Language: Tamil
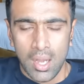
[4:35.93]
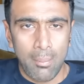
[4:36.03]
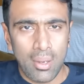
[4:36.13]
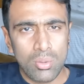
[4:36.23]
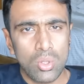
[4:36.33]

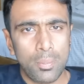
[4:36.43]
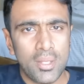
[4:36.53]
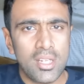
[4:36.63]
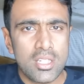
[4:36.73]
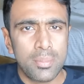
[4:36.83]
அப்போலாம் வந்து ஒரு
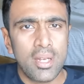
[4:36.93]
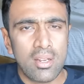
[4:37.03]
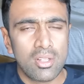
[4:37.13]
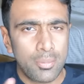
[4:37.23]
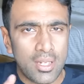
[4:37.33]
பதினஞ்சு பேர்
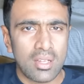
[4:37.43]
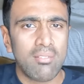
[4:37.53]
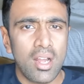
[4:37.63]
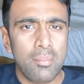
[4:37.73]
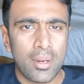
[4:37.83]
இருபது பேர்
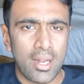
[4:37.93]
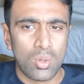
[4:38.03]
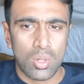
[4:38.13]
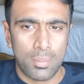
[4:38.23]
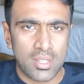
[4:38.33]
தான் வாய்ப்பு
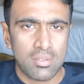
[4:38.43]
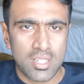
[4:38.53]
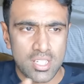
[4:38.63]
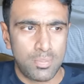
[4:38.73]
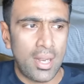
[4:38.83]
கிடைக்கும் ஒரு பத்து
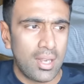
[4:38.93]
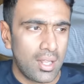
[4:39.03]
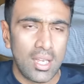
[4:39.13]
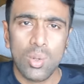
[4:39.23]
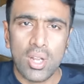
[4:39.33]
வருஷம்
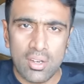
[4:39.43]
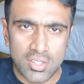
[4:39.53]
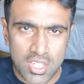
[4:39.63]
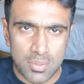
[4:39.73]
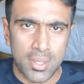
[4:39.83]
ஸ்பேனில் இல்லை ஒரு
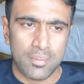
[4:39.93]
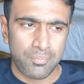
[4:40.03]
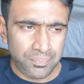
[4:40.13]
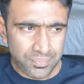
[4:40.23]
இருபத்தஞ்சு பேர்